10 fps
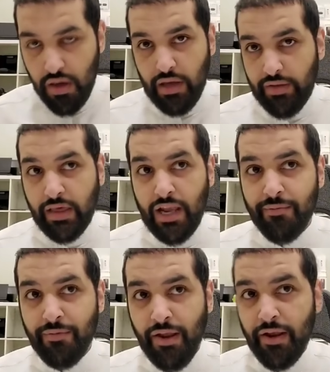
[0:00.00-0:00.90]
اللي
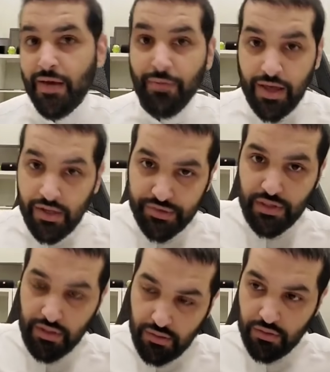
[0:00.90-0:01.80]
تكلمنا عنه قبل لا
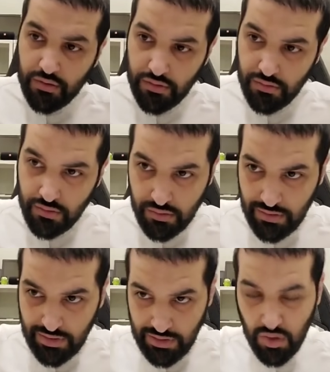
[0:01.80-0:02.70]
ينزل
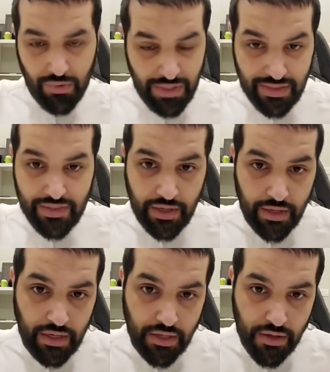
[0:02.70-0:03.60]
اليوم الحديث
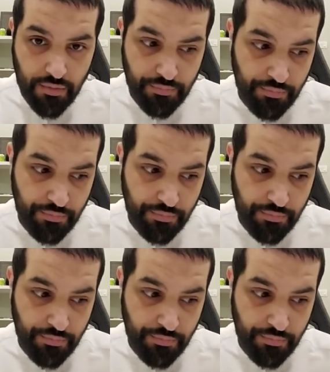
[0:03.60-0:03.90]
الاخير عنه